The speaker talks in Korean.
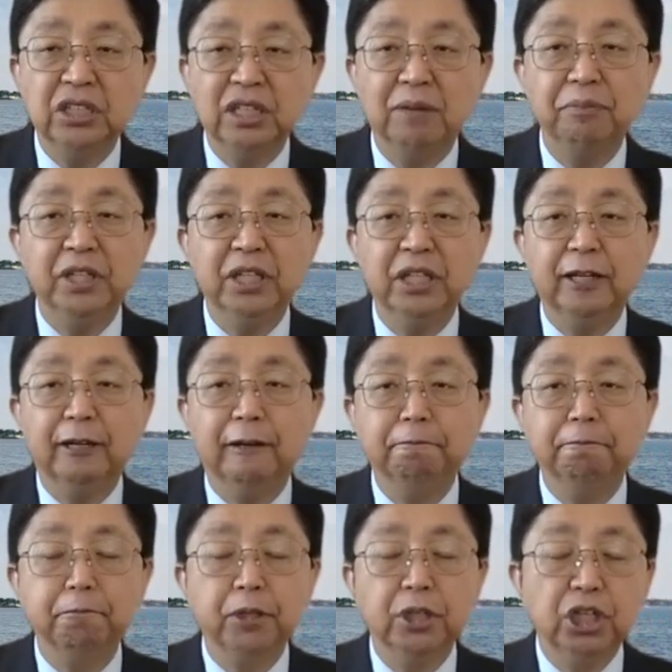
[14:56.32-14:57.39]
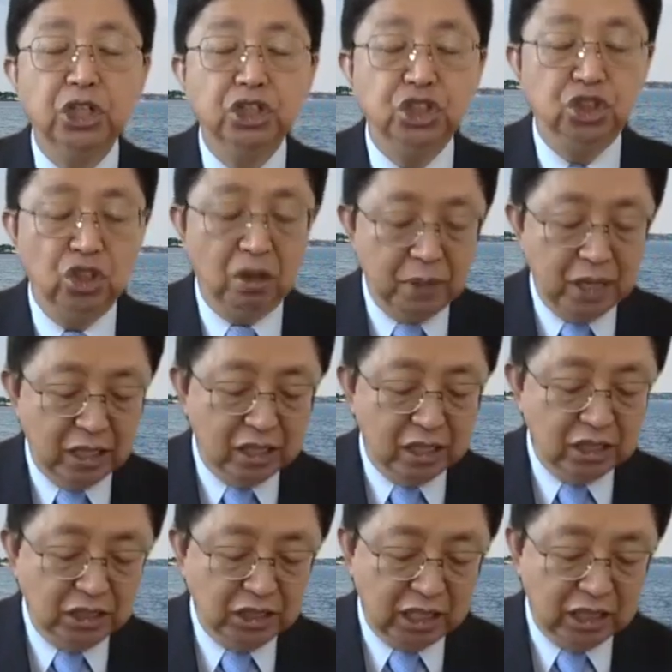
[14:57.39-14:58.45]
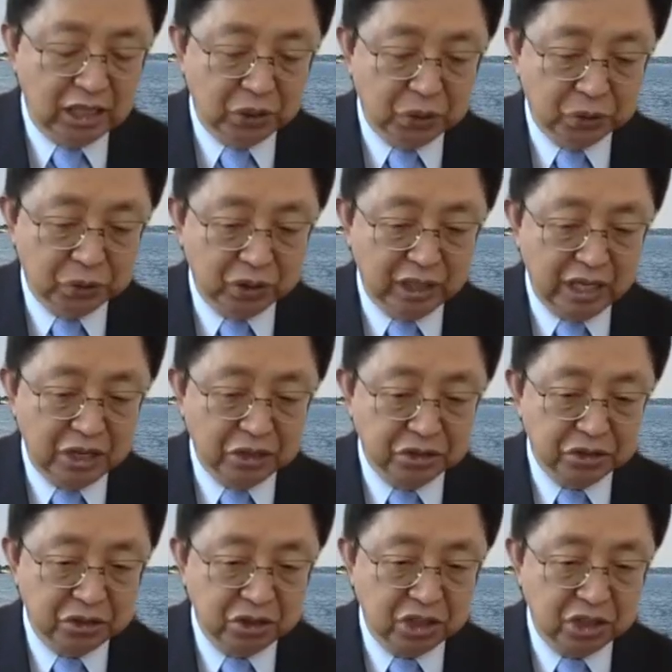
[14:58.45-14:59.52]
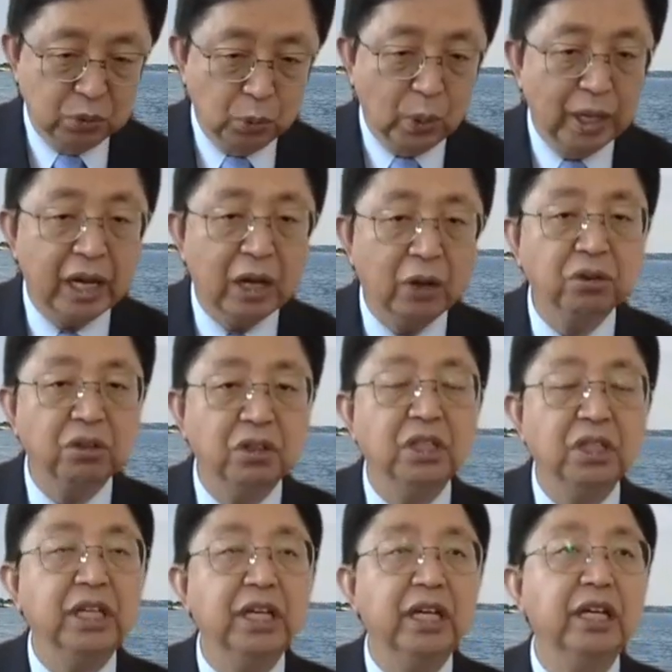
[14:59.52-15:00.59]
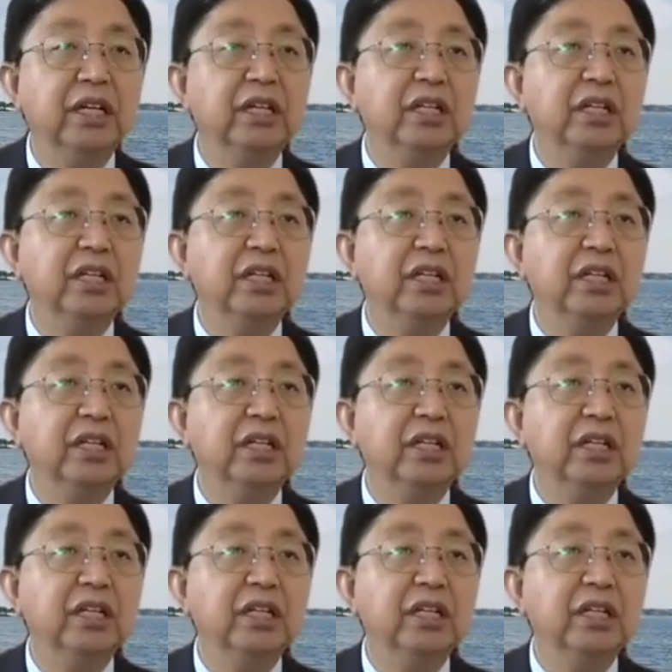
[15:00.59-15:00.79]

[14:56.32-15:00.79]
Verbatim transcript: 잡니다. 시험에 들지 않도록 깨어서 기도하라 그러는데